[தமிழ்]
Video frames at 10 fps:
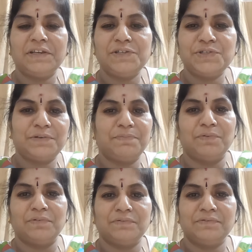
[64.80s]

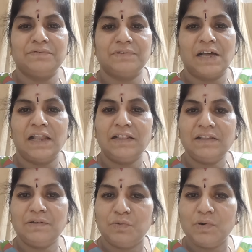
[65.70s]
தெரிஞ்சிருப்போம்
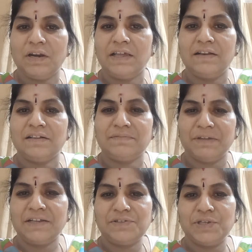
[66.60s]
அந்த ஊரில் இருந்து
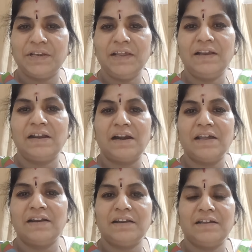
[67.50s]
மிகச்சிறிய
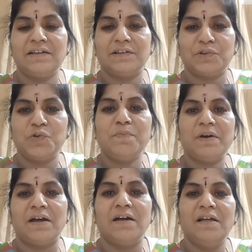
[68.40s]
நாடான
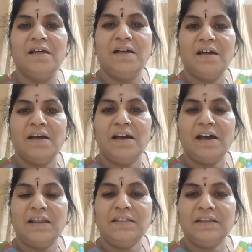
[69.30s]
கியூபா
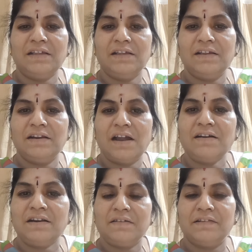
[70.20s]
அந்த
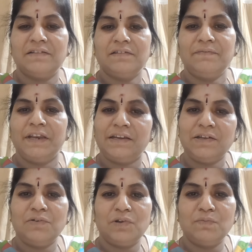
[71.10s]
நாட்டில் வந்து
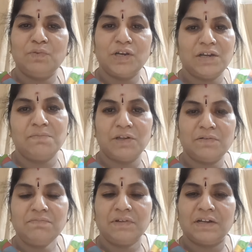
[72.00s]
வீட்டுக்கு ஒரு முருங்கை
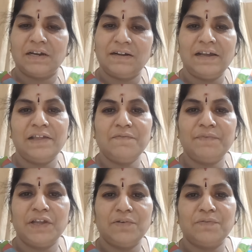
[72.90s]
மரம்
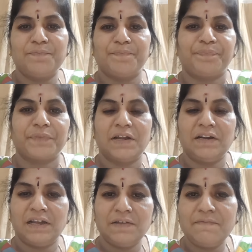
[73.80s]
கட்டாயம் வேணும்
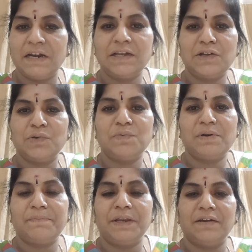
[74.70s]
கட்டாயம்
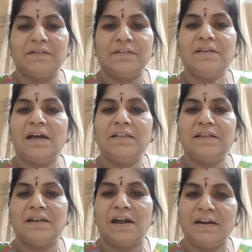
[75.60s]
வளர்க்கணும் அப்படின்ட்டு
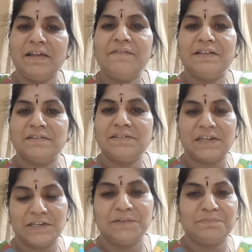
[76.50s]
அந்த நாடே வந்து
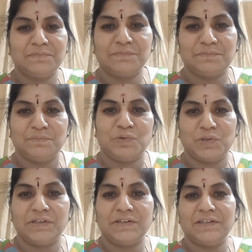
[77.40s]
சட்டம்
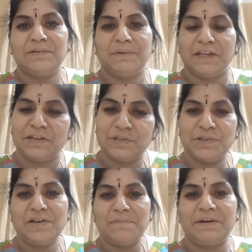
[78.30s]
போட்டிருக்கு
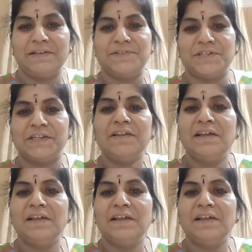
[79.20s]
அப்படிங்கிறதையும் நான் படித்தேன்